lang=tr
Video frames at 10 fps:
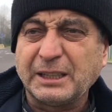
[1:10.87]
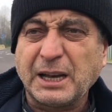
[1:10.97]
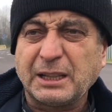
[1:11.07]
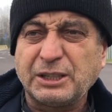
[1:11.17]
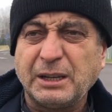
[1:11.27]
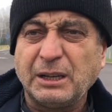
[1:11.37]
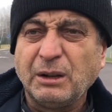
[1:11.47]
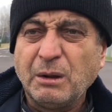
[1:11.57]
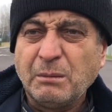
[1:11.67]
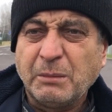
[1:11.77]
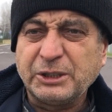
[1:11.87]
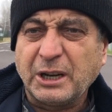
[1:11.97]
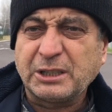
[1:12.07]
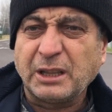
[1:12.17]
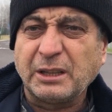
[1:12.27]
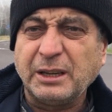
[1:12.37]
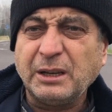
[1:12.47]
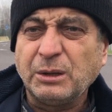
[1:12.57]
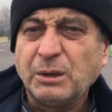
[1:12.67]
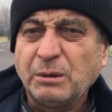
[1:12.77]
sadece Macaristan'da değil
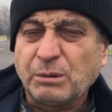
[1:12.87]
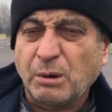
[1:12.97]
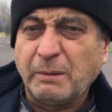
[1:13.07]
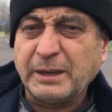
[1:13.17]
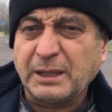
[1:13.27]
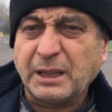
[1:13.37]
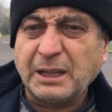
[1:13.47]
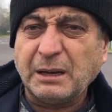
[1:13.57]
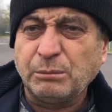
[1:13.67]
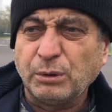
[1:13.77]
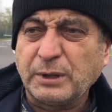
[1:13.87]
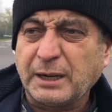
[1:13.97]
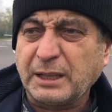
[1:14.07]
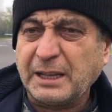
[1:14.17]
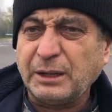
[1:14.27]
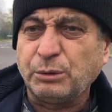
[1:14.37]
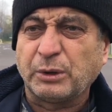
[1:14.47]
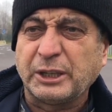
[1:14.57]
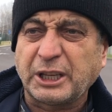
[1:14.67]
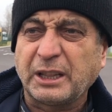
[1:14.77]
Romanya'da da, Bulgar'da da,
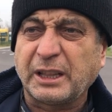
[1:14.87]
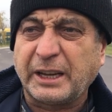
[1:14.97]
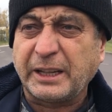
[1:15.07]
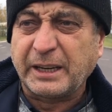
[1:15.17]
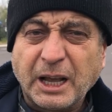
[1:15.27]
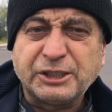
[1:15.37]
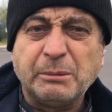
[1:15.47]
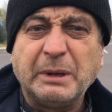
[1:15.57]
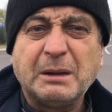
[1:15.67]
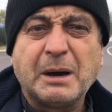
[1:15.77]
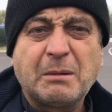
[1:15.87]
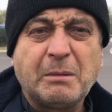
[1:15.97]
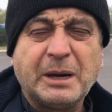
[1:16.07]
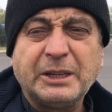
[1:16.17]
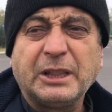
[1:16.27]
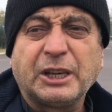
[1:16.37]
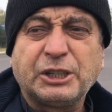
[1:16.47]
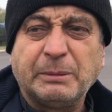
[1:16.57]
Yunanistan'da da aynı yana. Geçen benim arabama 7 kişi